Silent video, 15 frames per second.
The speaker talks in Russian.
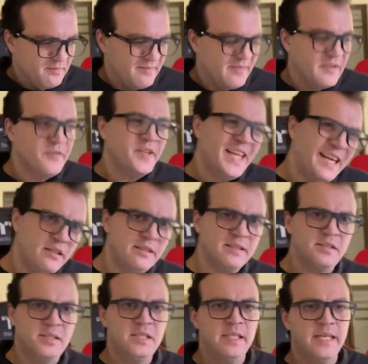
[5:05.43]
в
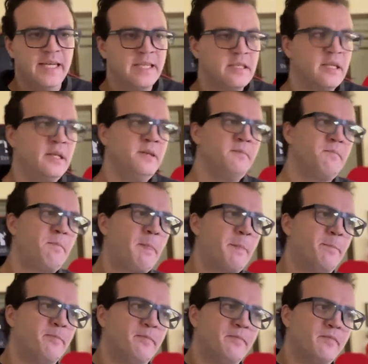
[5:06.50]
реальности это
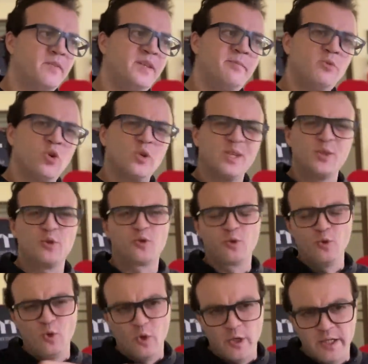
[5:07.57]
немного
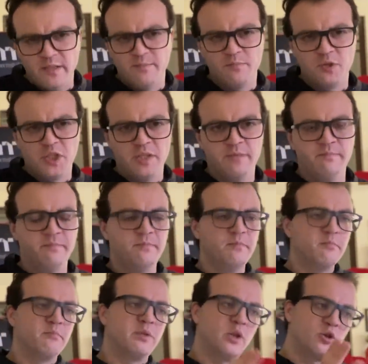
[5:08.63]
другое, чем
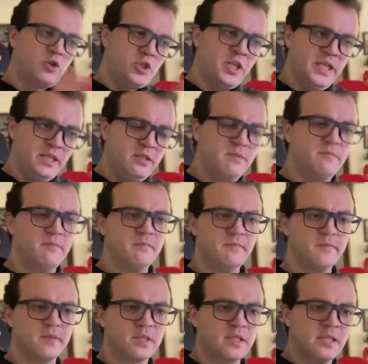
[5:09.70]
блокчейн,
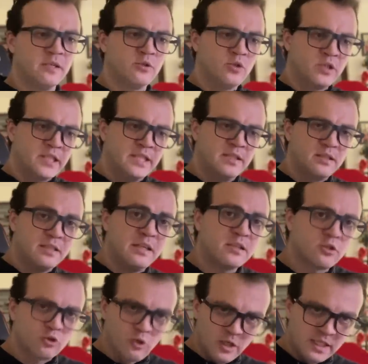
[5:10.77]
который
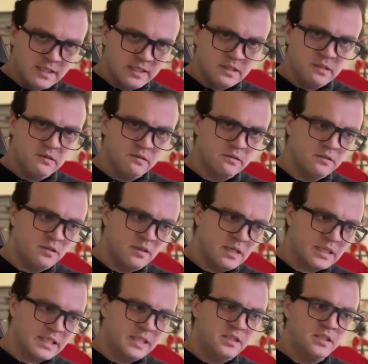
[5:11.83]
настолько
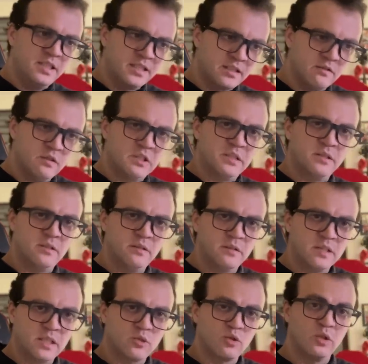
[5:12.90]
гарантирован,
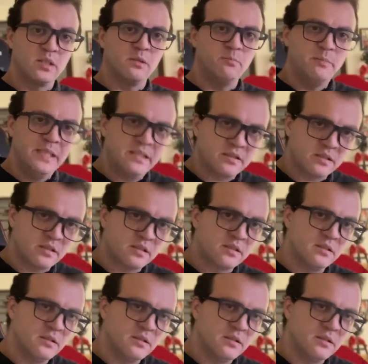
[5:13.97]
настолько быстр